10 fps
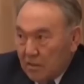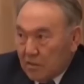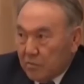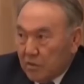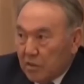
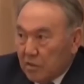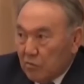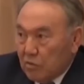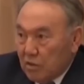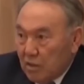
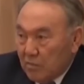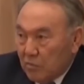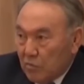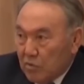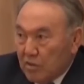экспортируют к нам.
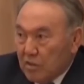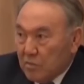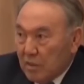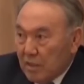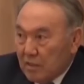То есть
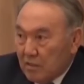дисбаланс